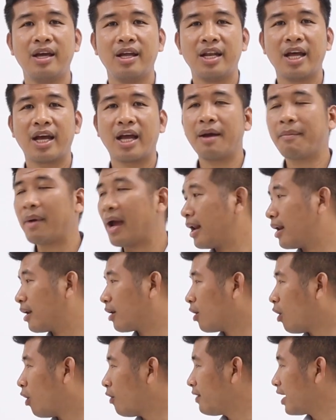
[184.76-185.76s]
thì các bạn
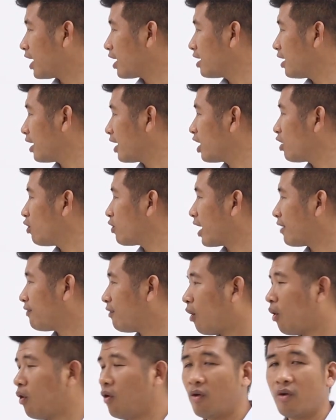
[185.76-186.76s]
đối với những cái ngôi nhà
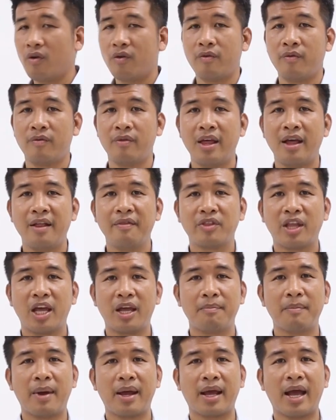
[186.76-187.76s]
phố
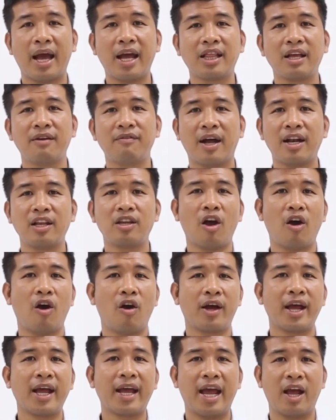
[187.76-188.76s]
thì mình hay tư vấn
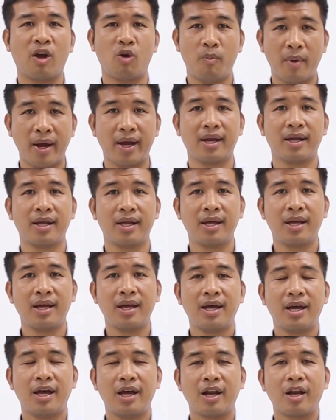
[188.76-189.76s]
cho khách hàng của mình
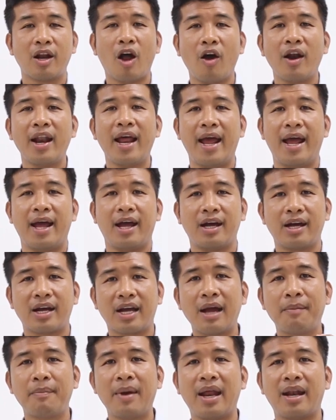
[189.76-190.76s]
đó là
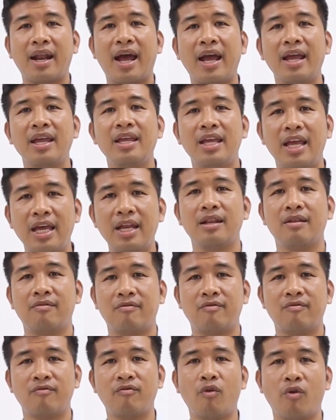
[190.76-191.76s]
các bạn hãy nhìn
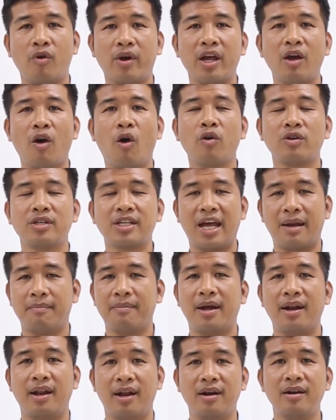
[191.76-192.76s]
vô cái ô sàn
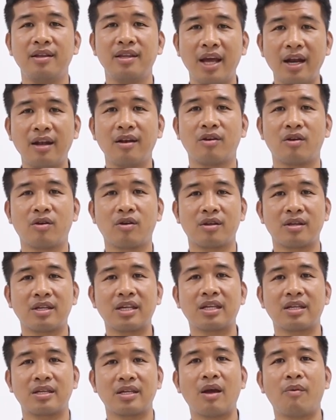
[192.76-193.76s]
mà lớn nhất
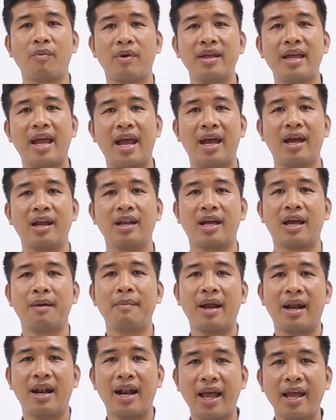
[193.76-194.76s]
trong cái nhà ấy, thì các
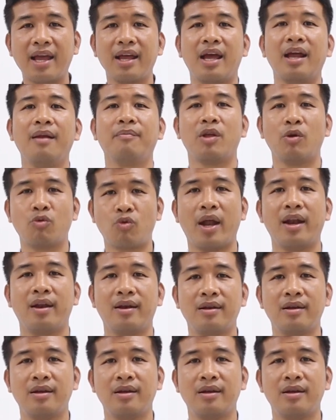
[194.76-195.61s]
bạn lấy cái đấy làm tiêu chuẩn